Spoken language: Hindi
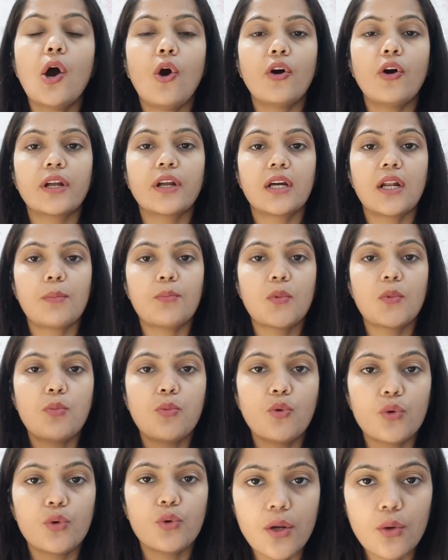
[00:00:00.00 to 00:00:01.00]
और अगर आपको
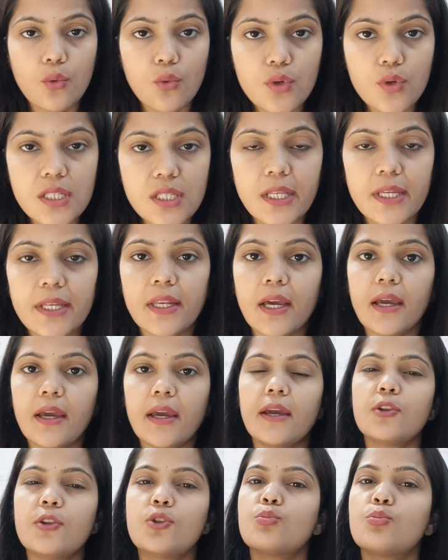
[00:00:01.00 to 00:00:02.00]
पूरा नोट्स लेना
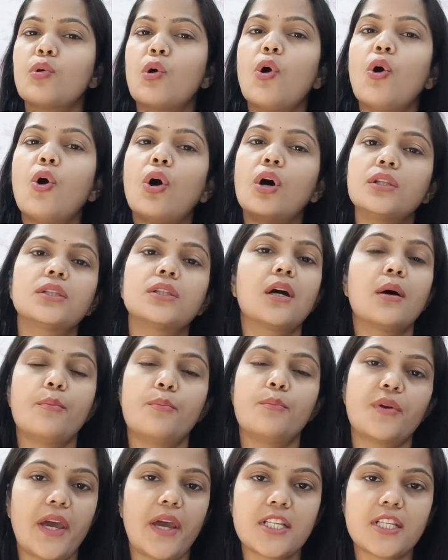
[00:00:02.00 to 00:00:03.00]
है तो बहुत कम
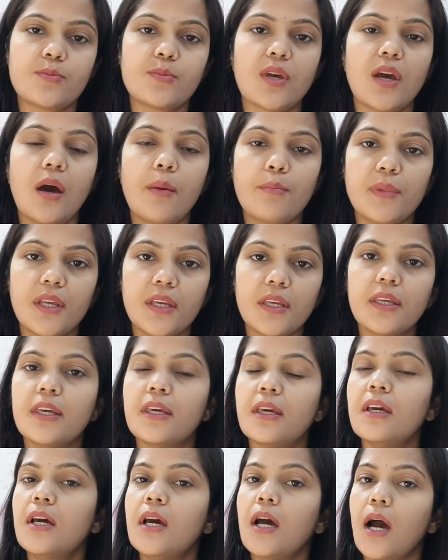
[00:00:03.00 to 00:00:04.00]
प्राइस में हमने
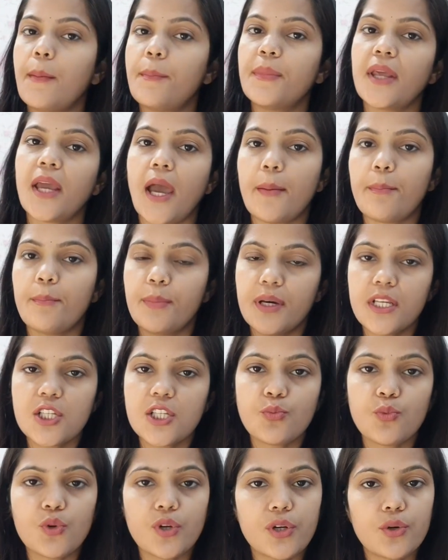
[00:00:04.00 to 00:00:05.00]
ये अपने ऐप पर इस
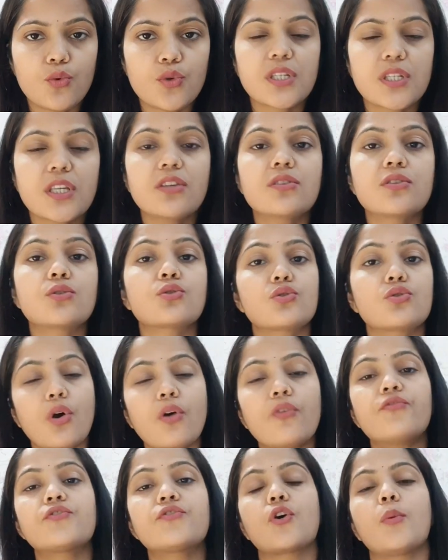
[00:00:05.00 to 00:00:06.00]
पूरे नोट्स की
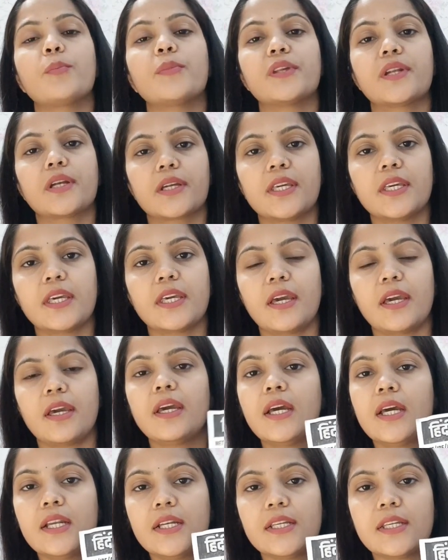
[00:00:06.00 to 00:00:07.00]
सॉफ्ट कॉपी रखी है
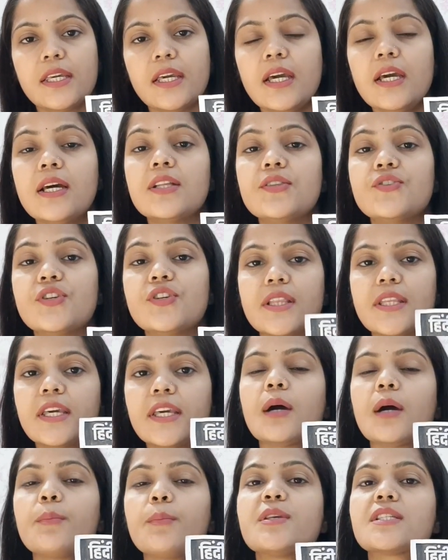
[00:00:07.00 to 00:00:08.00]
ठीक है जल्दी
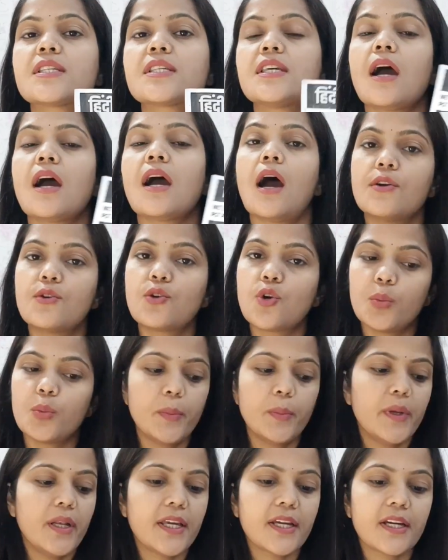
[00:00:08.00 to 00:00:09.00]
हम इसकी हार्ड कॉपी
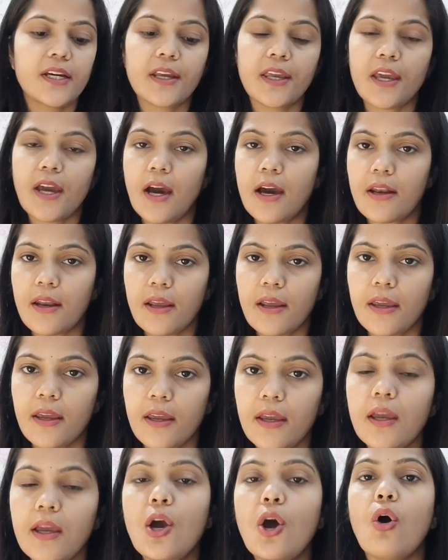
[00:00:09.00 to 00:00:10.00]
भी लेकर के आ रहे
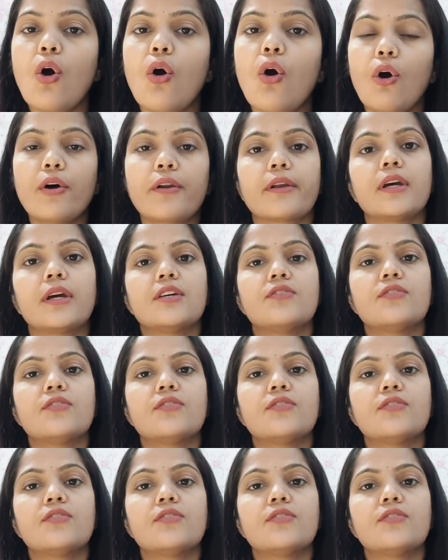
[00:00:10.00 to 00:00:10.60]
हैं और